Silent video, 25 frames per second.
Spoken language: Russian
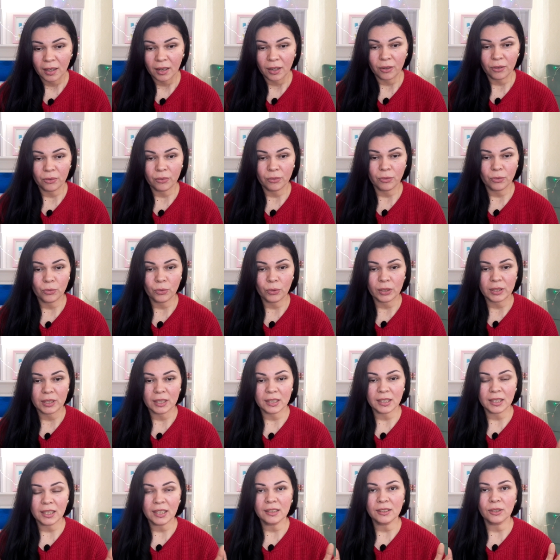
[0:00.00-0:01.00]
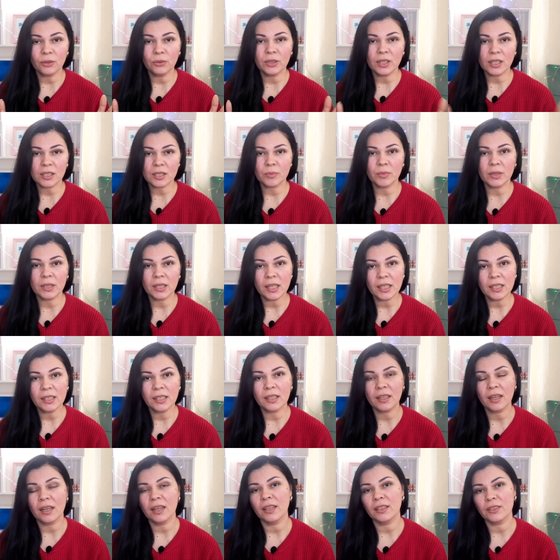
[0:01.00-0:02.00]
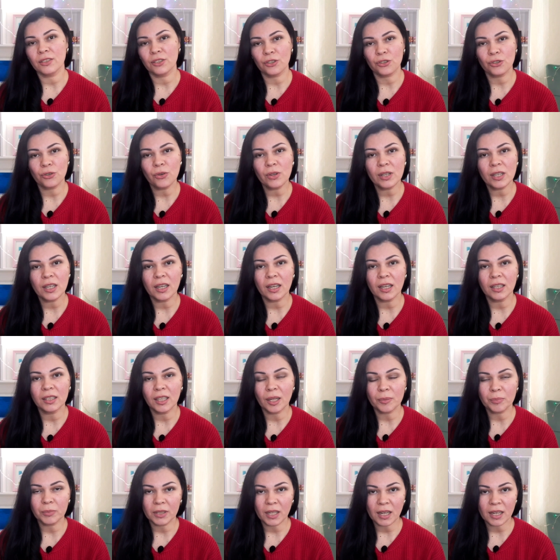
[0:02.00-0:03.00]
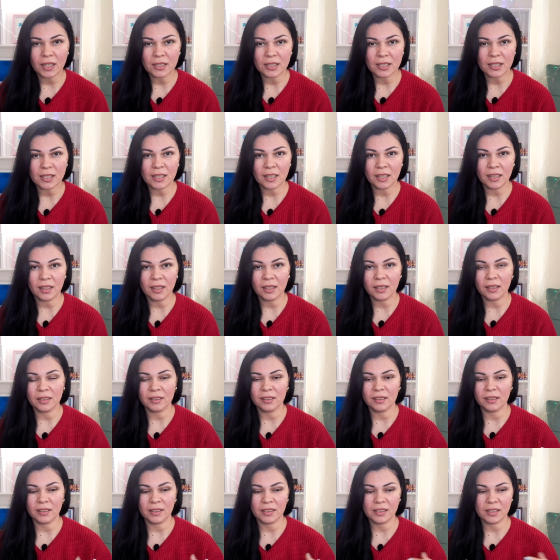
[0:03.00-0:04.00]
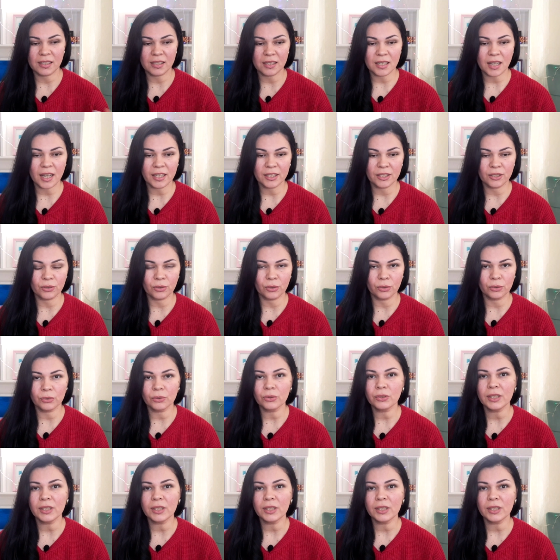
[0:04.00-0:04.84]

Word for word: Вот. Это у нас была такая тяжелая адаптация э, к садику. Но